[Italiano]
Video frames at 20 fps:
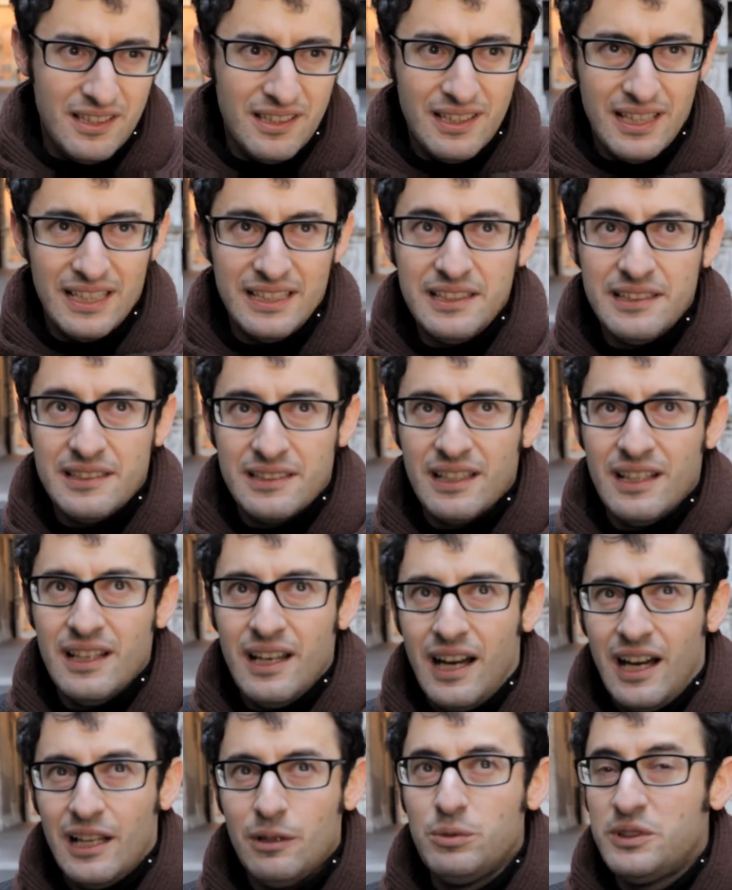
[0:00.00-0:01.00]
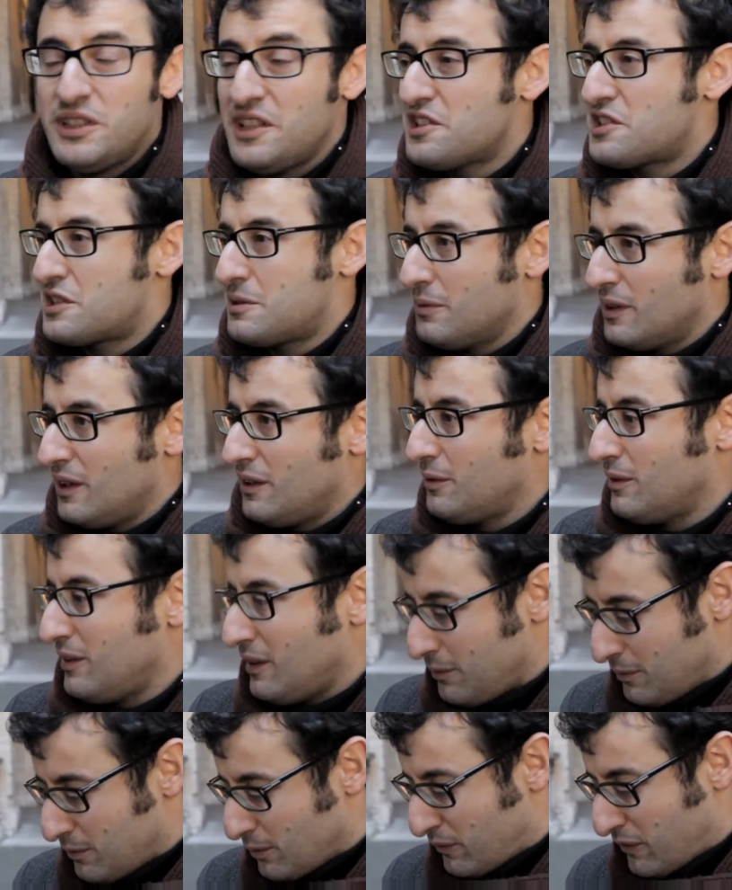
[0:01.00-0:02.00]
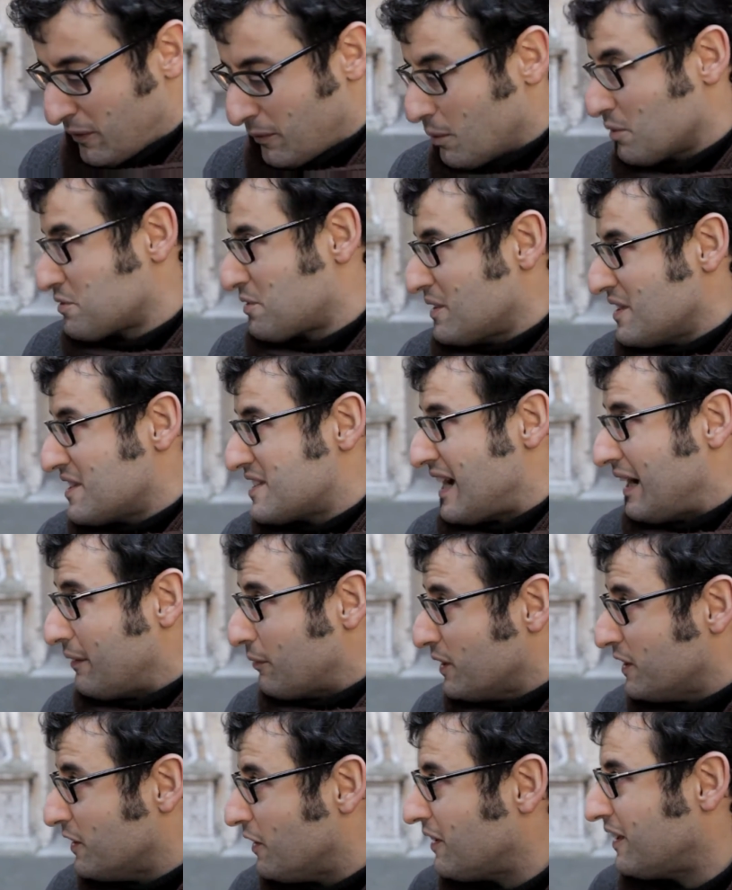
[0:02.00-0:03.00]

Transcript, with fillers: all'interno all'utilissimo lavoro, famoso di Zavoli, no?